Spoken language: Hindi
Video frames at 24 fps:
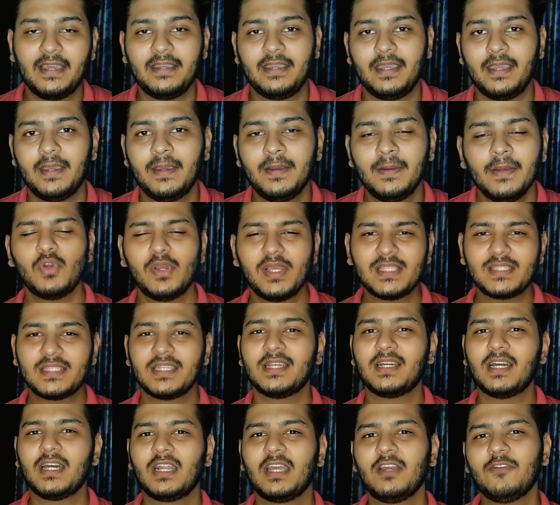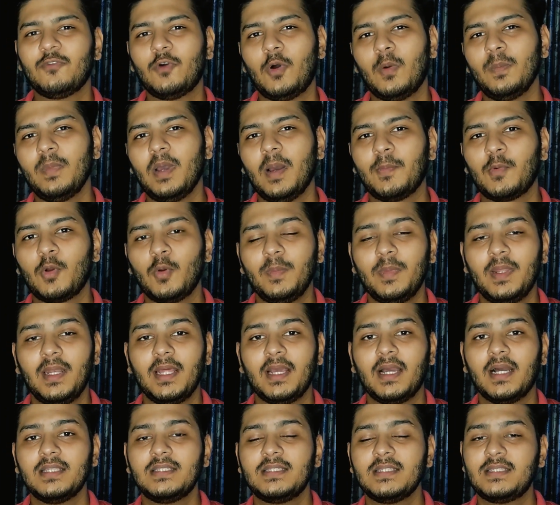ये जो एक स्टिकर के फॉर्म में आपको
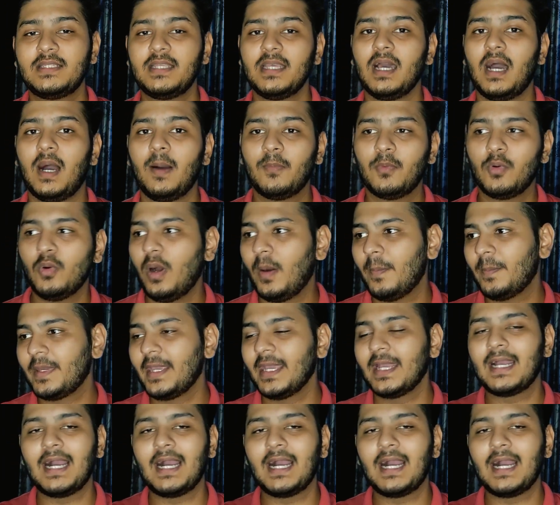मिलेगा जिससे आपको आपकी